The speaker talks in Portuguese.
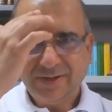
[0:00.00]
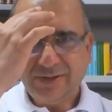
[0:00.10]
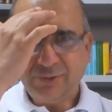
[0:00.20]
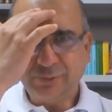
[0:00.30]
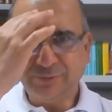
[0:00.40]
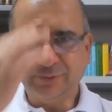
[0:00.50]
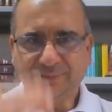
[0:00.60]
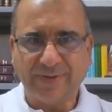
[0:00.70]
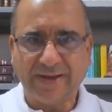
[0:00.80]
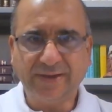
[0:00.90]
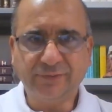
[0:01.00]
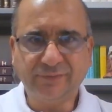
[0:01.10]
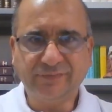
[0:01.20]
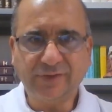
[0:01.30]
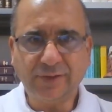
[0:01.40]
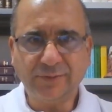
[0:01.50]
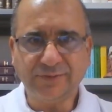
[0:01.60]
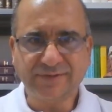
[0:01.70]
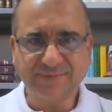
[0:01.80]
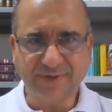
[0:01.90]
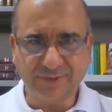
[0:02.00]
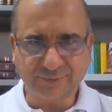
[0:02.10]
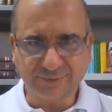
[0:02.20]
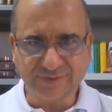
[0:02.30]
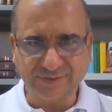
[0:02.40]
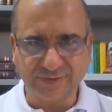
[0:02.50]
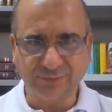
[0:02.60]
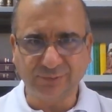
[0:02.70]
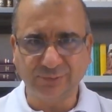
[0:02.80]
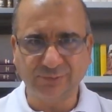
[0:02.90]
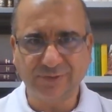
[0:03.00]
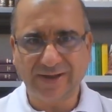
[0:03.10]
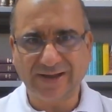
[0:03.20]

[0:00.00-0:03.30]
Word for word: Em nome do Pai, do Filho e do Espírito Santo.